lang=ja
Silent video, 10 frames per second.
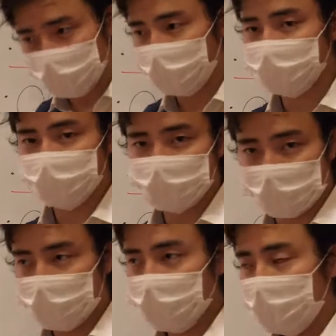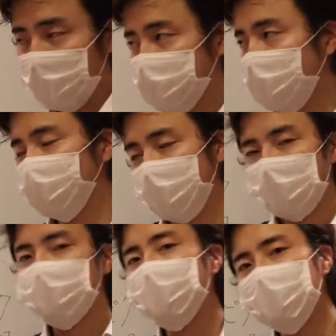と思ってくださいなの
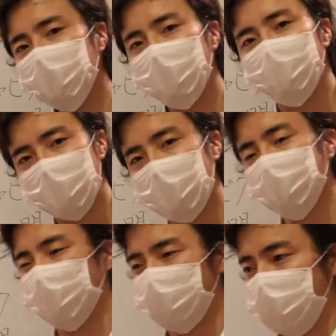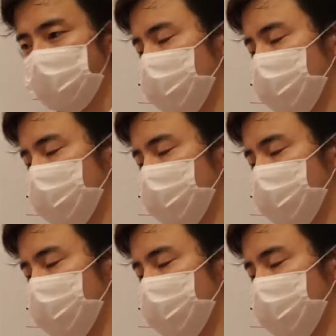で EU に未加盟というこ